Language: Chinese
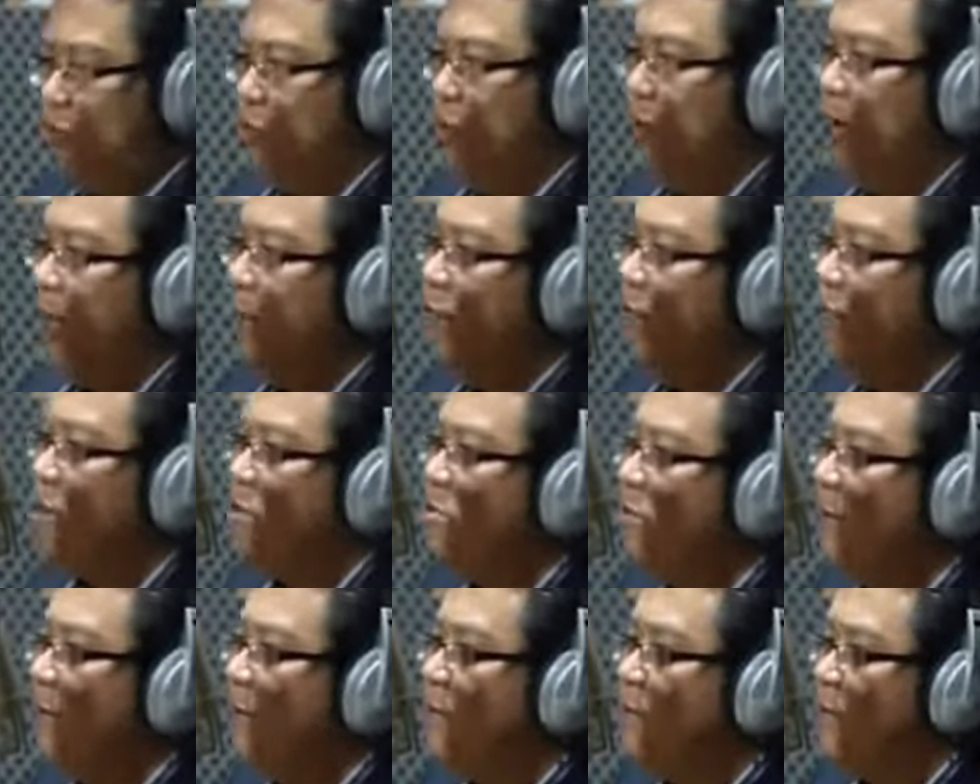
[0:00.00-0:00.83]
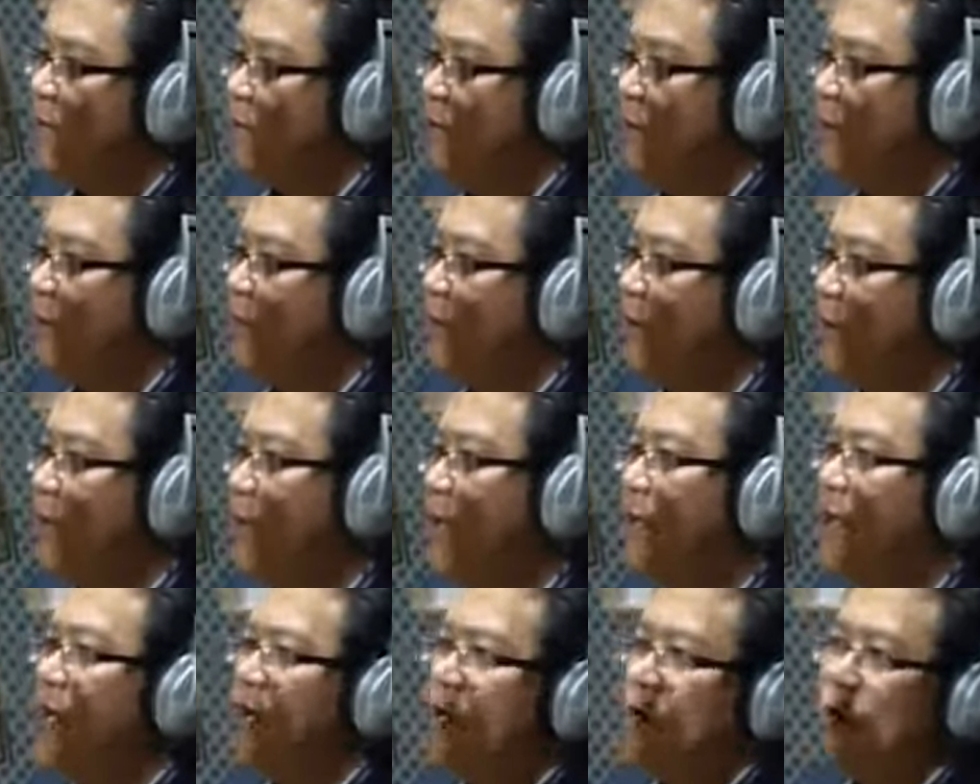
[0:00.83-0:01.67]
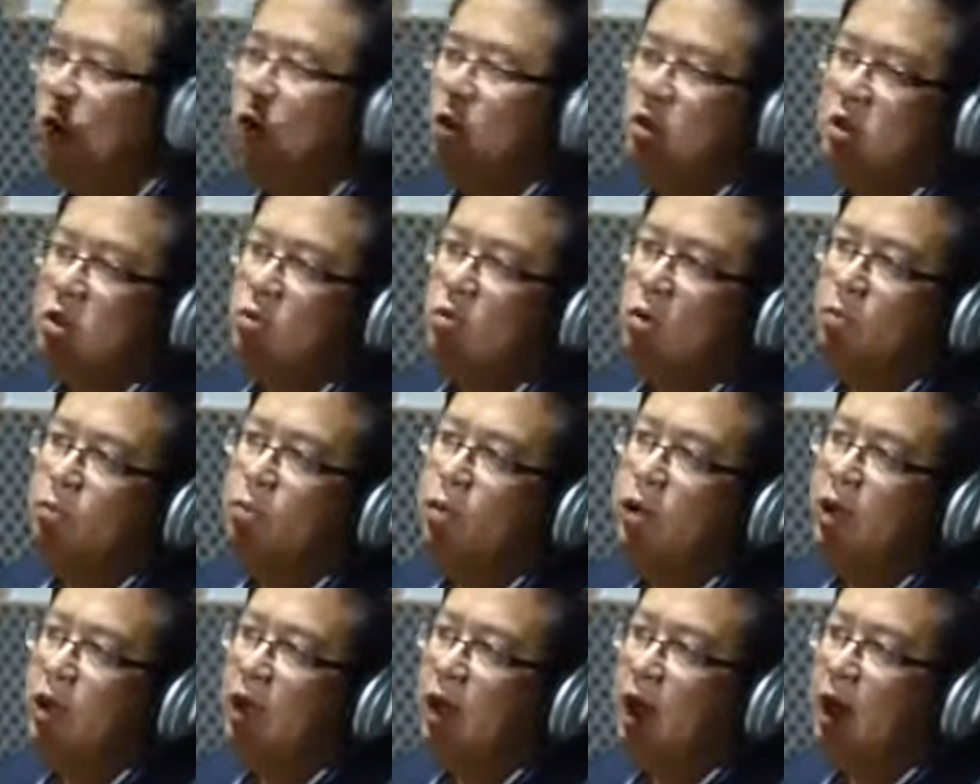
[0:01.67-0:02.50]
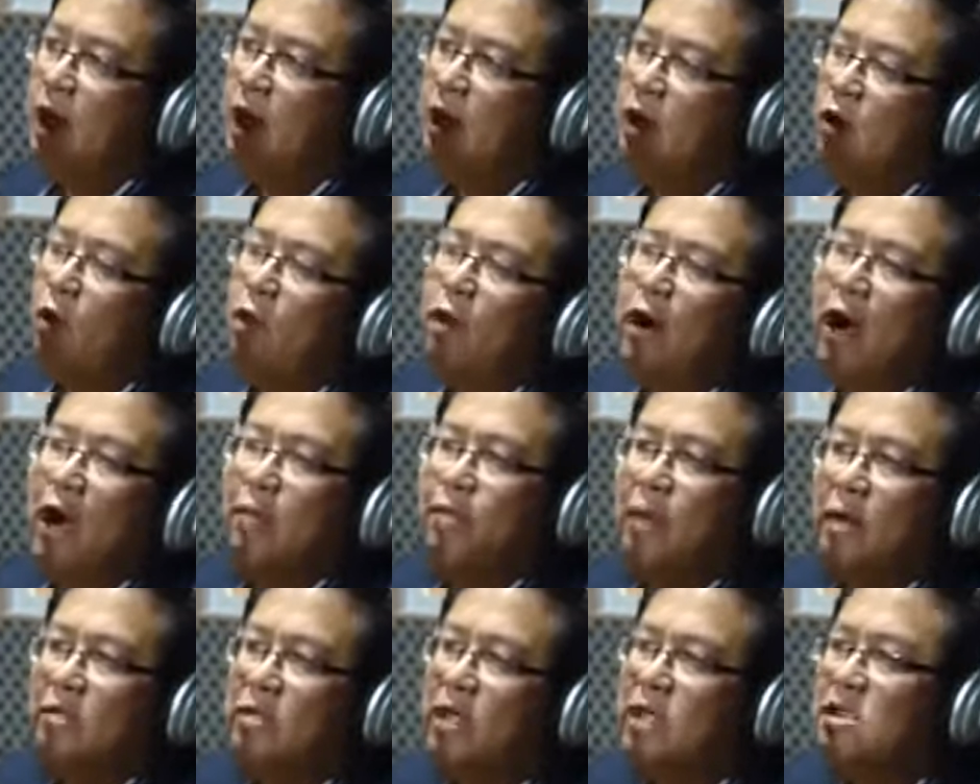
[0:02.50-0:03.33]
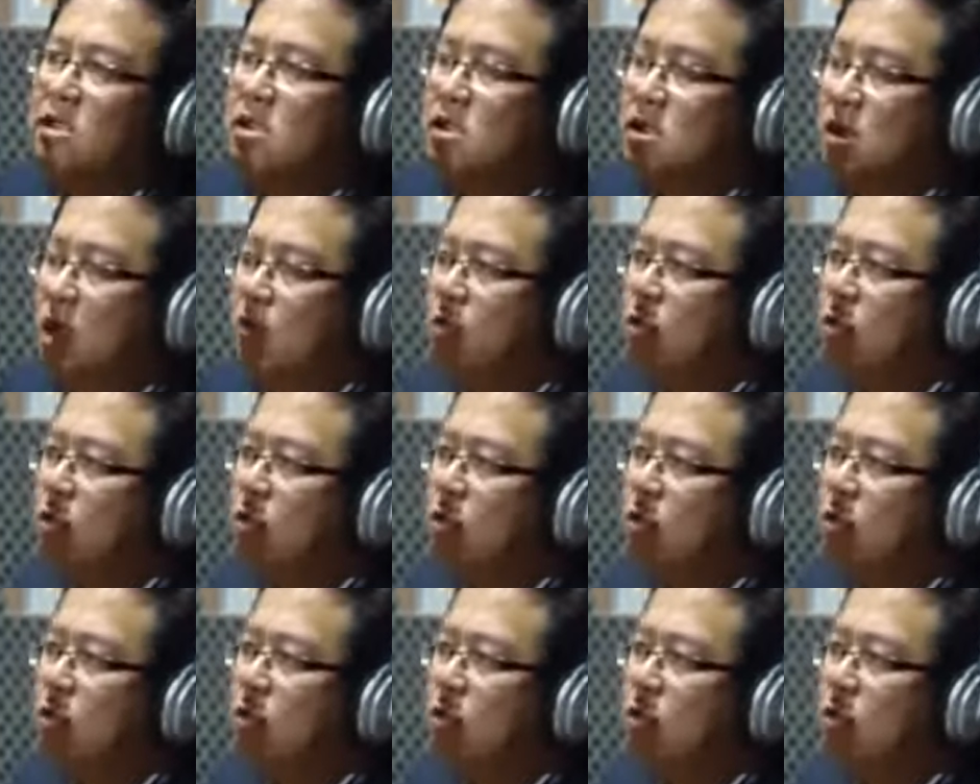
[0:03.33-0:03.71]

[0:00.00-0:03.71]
我来我就来来聊表演，或许我不应该公开表态支持他。